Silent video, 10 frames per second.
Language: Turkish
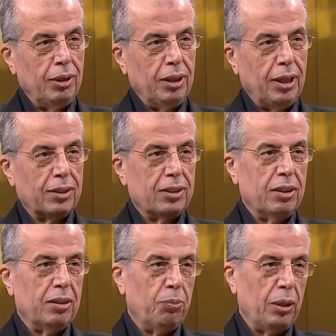
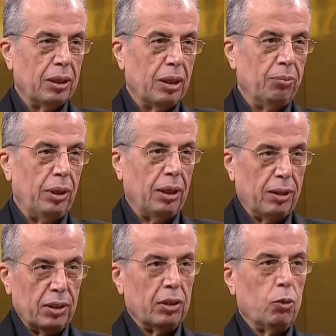Hazreti Peygamber,
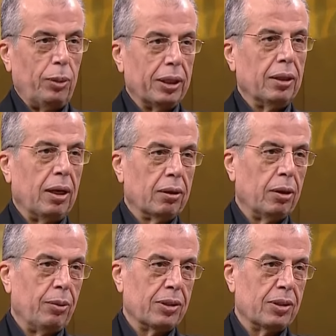Hazreti Ebubekir'in
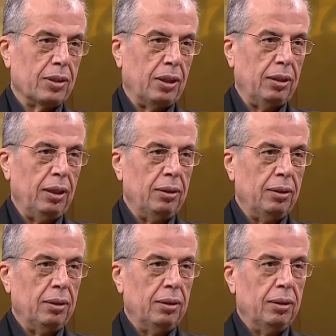akrabası zaten.
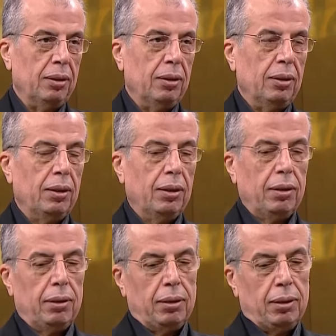
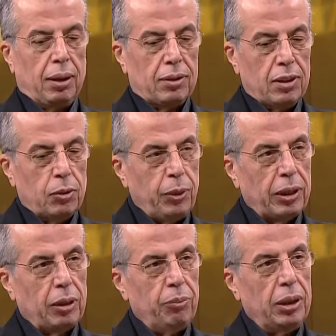Ee, Hazreti
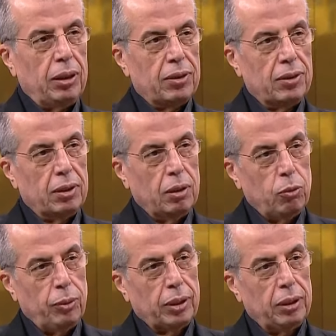Peygamberi, Hazreti
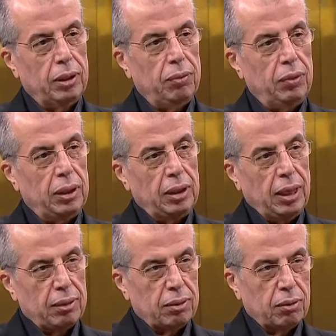Ebubekir'i ve
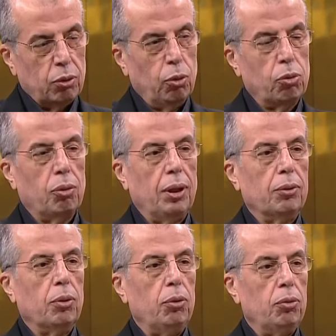diğer yolcuları
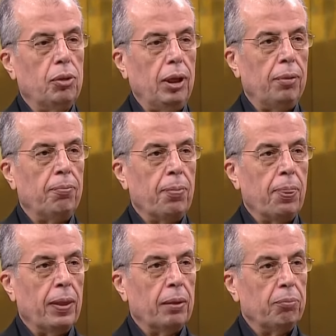görünce
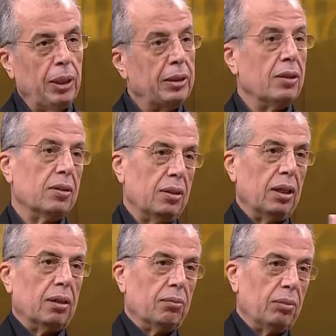ben de
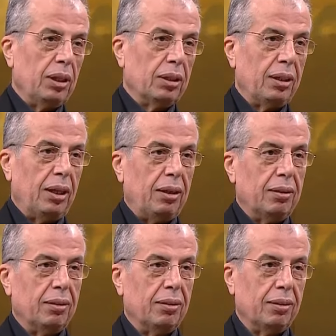sizinle birlikte
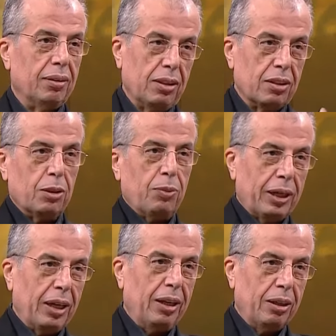Yesrib'e
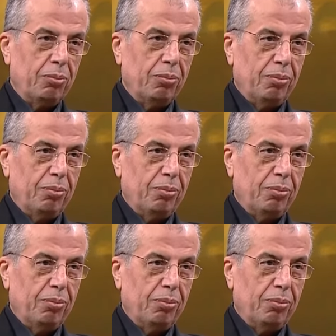geleyim